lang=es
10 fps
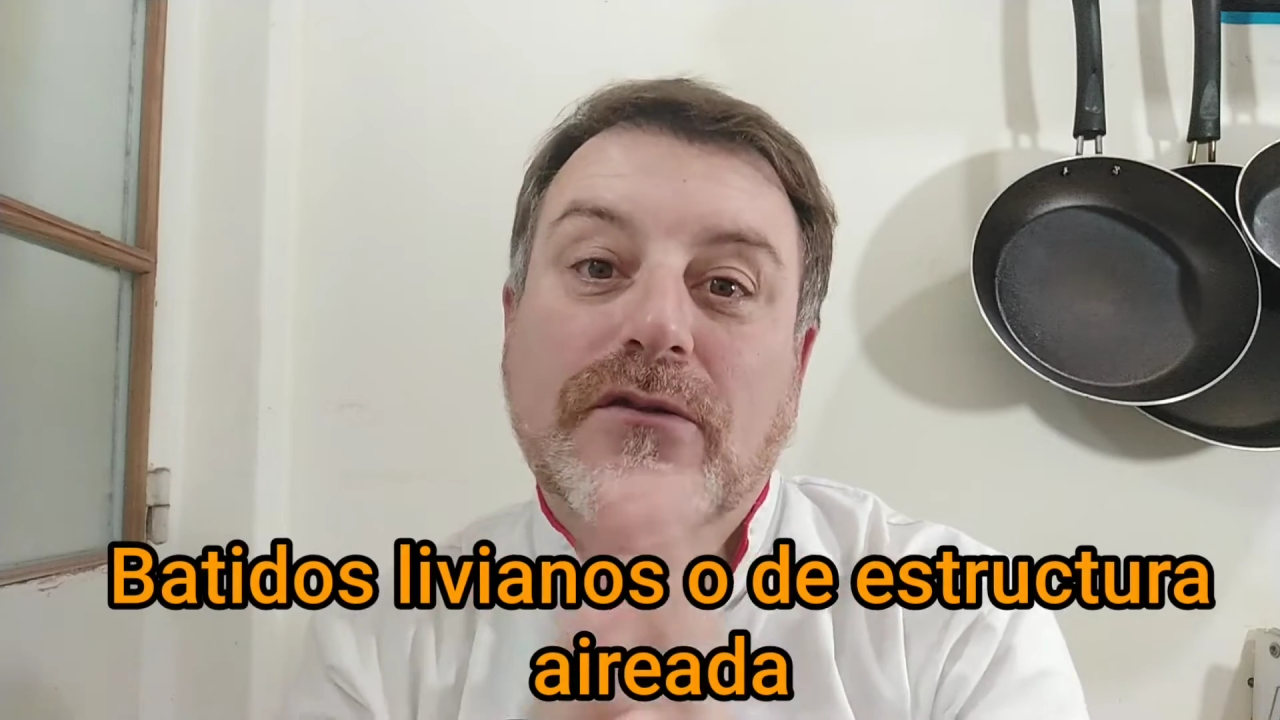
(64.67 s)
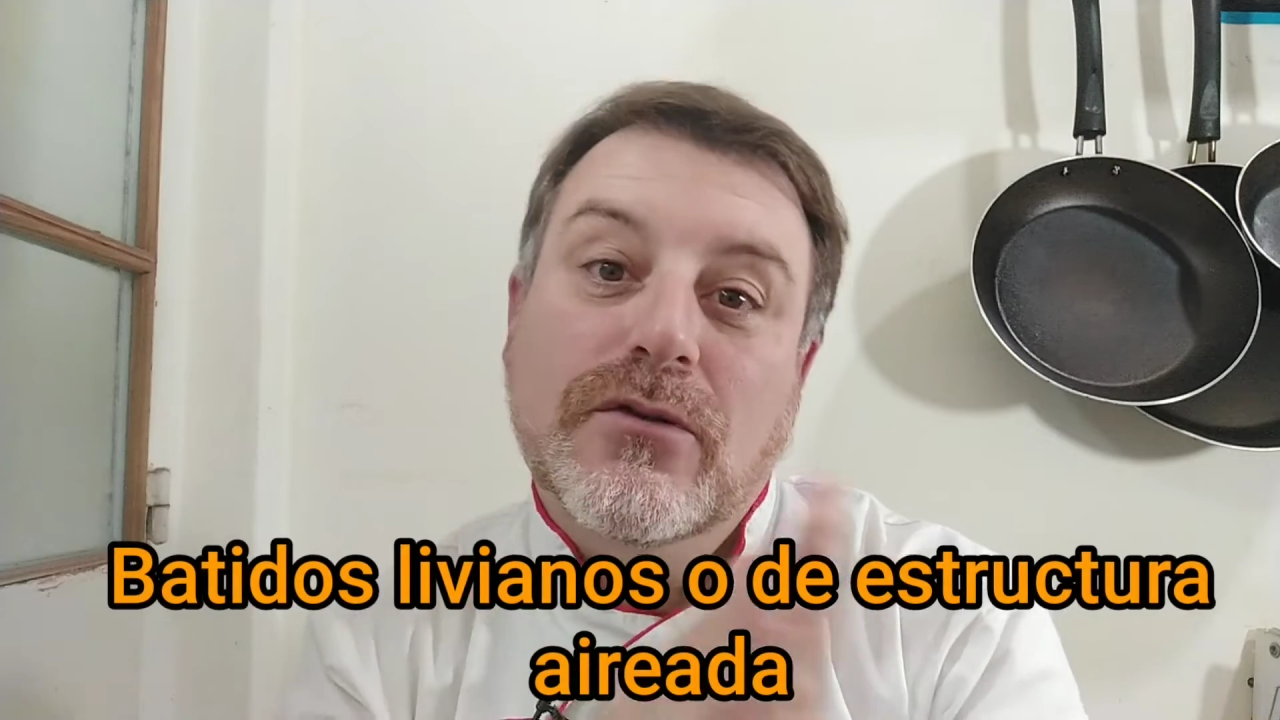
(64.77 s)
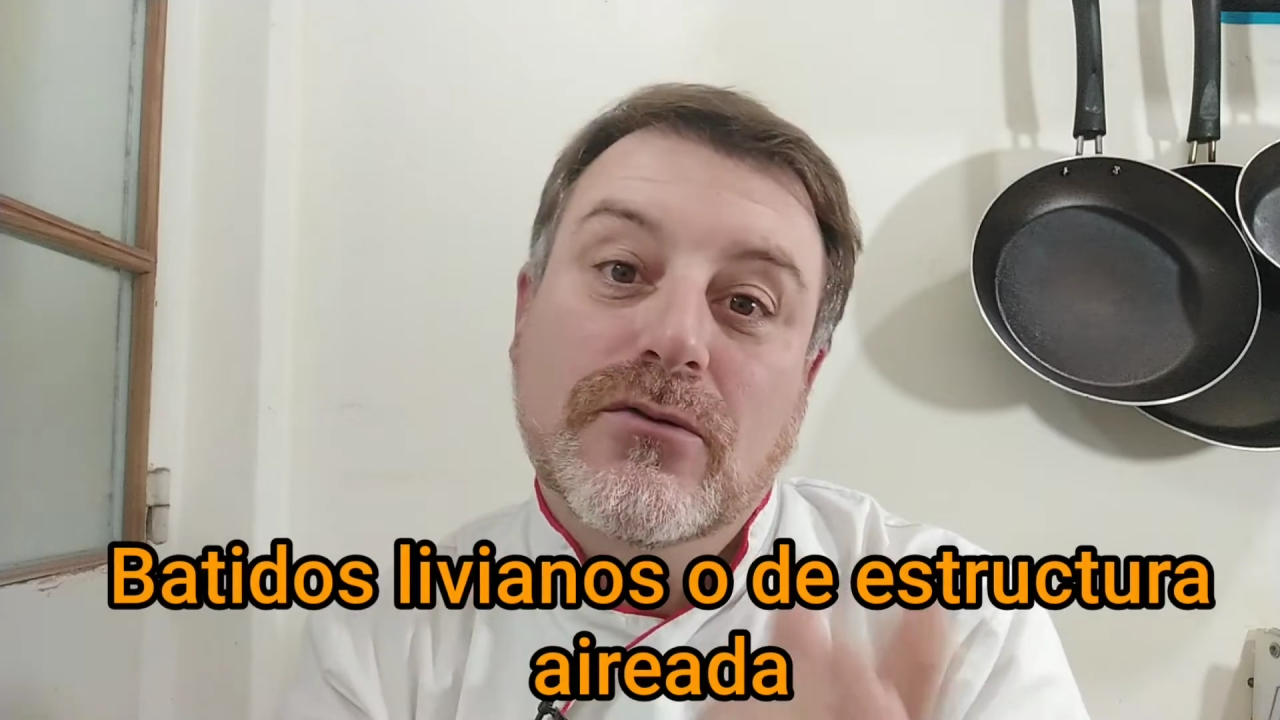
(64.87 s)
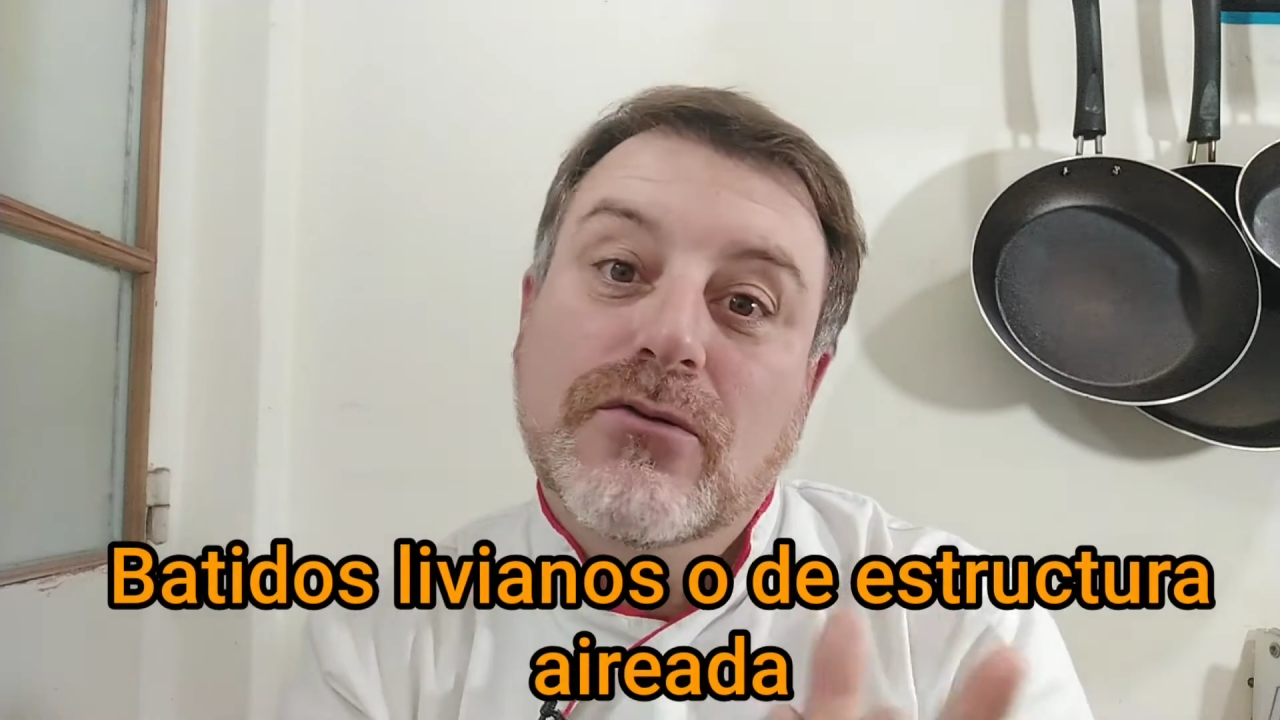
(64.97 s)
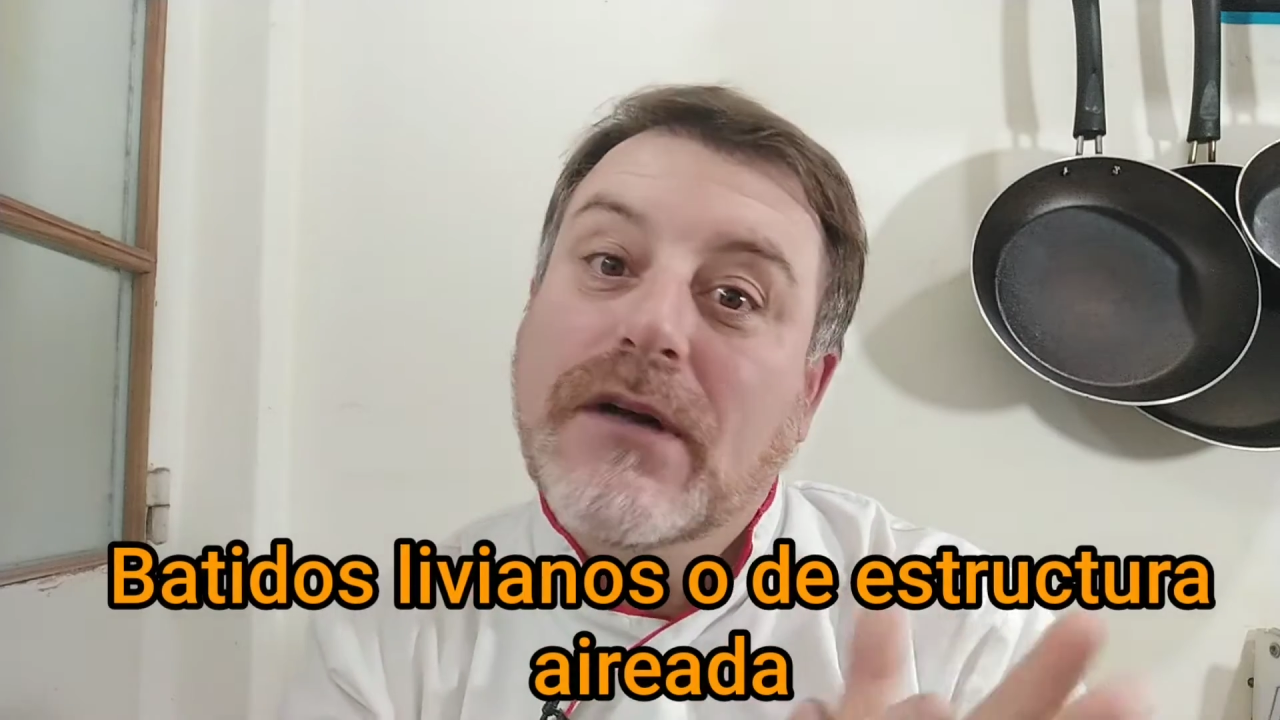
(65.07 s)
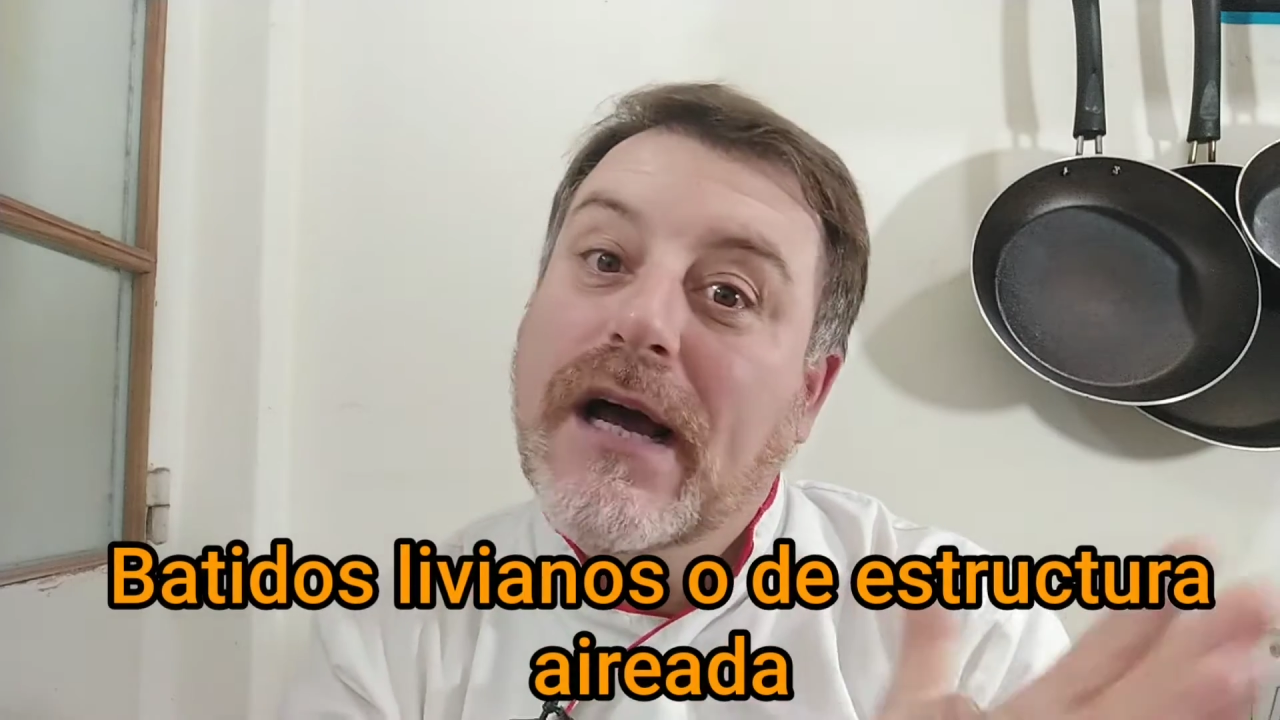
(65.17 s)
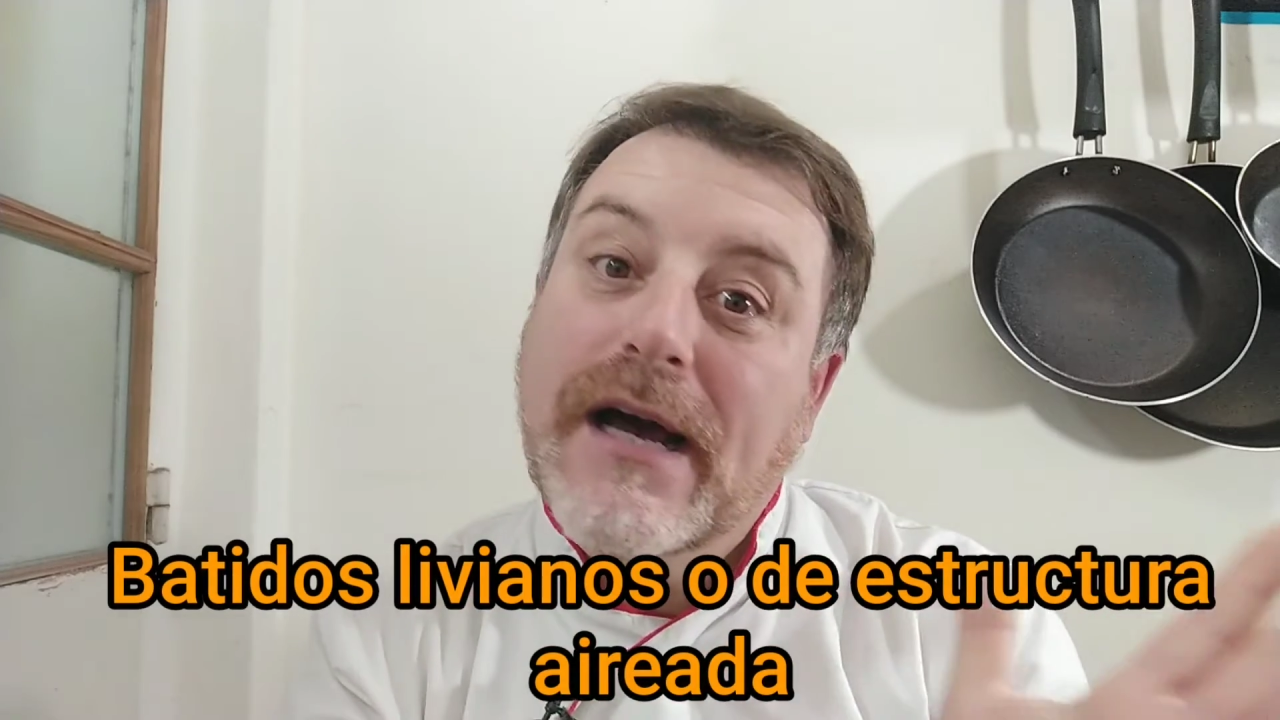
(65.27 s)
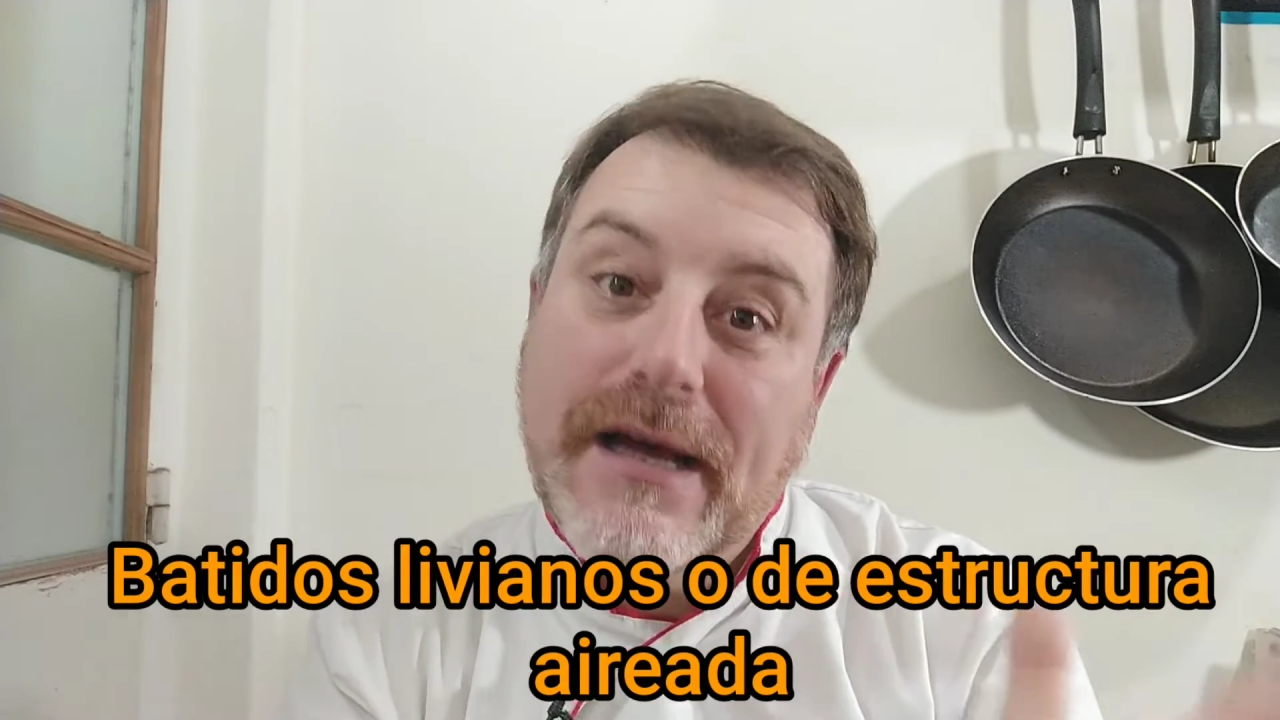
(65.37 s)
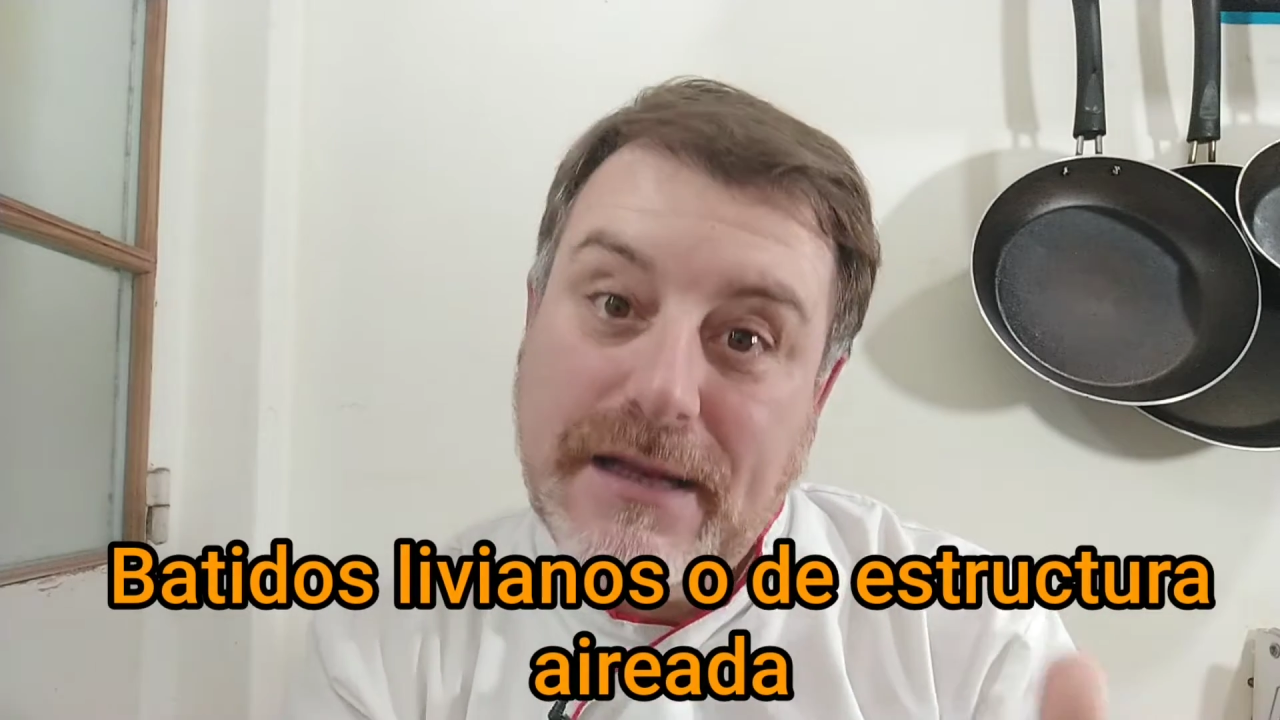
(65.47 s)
estructura